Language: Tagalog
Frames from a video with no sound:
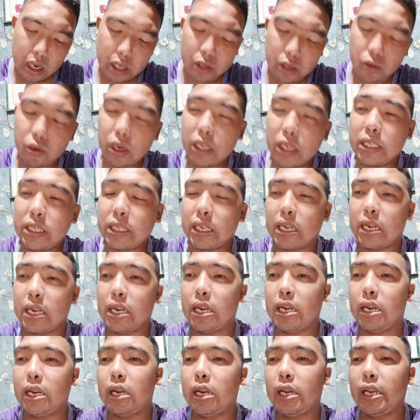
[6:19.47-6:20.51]
katulad
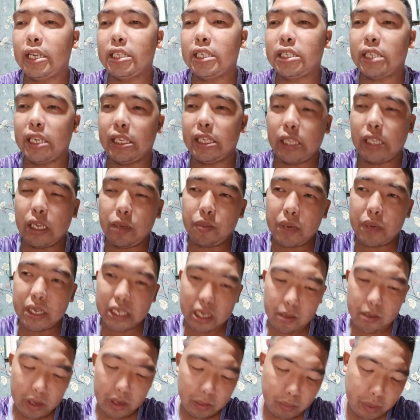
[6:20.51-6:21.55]
sa XADB
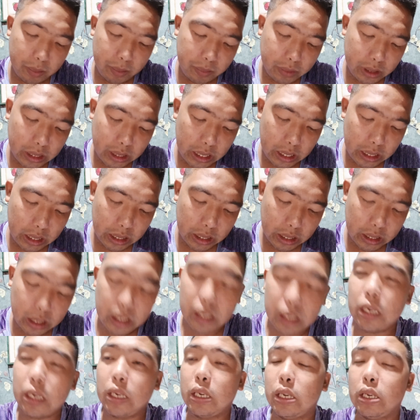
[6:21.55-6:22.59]

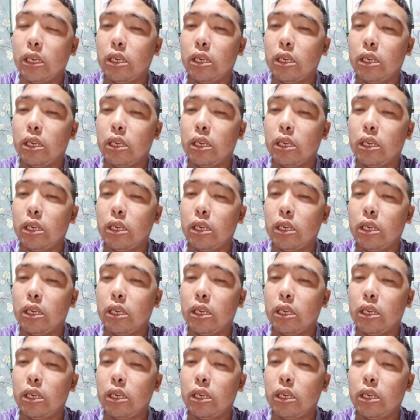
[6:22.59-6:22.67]
750